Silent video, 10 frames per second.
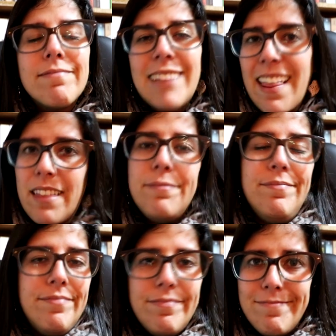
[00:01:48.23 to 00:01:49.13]
nada,
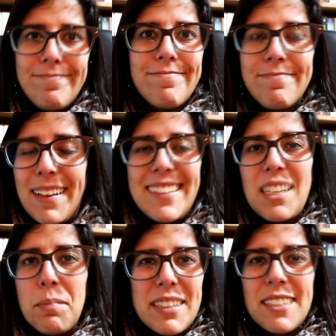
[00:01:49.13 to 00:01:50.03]

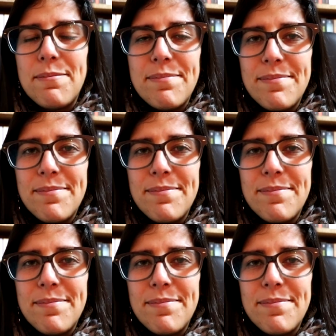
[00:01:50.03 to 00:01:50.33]
basicamente.